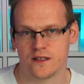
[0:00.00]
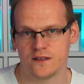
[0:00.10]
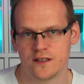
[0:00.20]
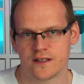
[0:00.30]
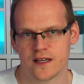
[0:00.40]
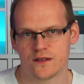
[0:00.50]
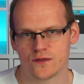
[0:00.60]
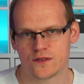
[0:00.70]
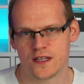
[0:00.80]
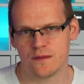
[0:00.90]
intelligente
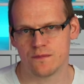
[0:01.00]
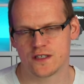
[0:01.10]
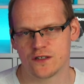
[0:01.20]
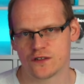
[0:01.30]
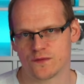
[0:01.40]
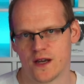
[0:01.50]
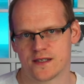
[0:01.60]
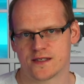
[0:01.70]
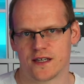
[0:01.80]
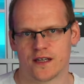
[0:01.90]
System bzw.
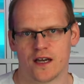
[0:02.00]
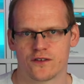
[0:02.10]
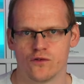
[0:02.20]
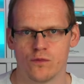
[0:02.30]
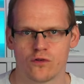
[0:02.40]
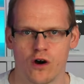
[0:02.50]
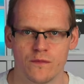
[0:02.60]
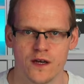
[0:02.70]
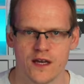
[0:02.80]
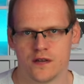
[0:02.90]
SAT-IQ bekommen.